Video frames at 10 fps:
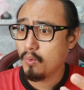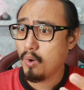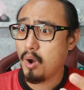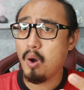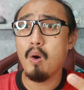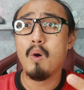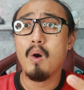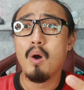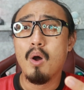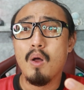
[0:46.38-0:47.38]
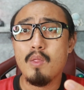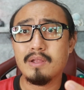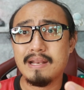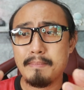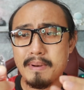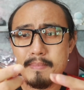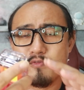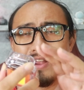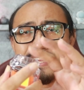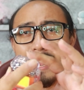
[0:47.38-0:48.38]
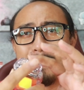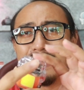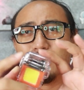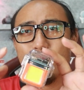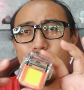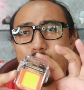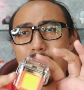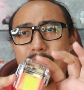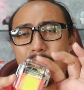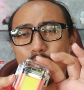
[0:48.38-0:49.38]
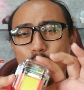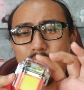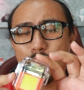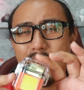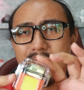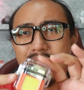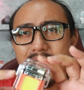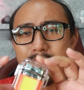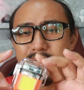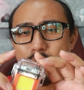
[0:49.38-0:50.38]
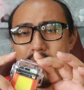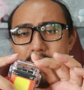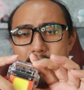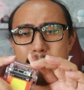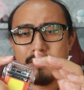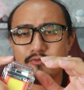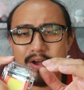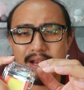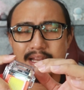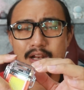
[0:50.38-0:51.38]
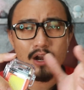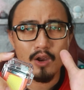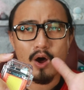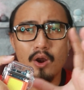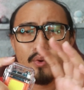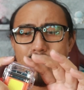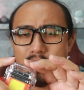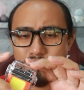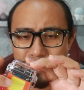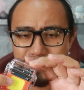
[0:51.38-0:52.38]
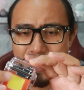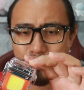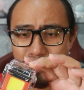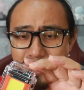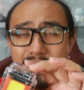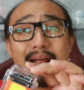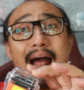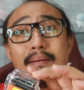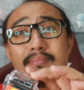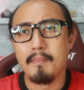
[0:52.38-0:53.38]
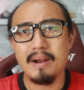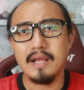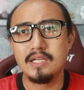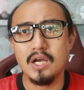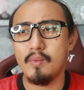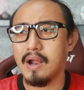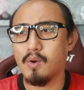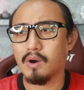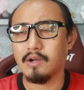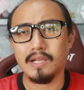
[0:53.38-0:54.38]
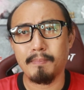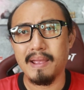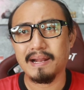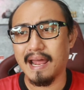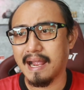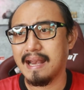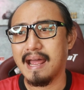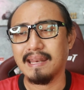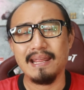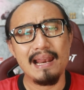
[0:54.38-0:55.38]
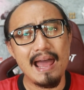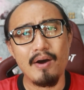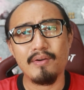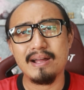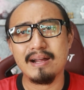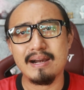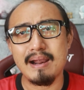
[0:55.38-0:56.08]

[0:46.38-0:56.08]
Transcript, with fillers: โอ้นอกจากนั้นมันมีไฟฉายมาในตัวด้วย เป็นแบบทูินวันนะครับได้ด้วยว่าเป็นไฟที่ร้อนๆด้วยแล้วก็ไฟฉายด้วยเลยนะครับไม่น่าเชื่อว่าโลกเราจะไปไกลขนาดนี้แล้วนะค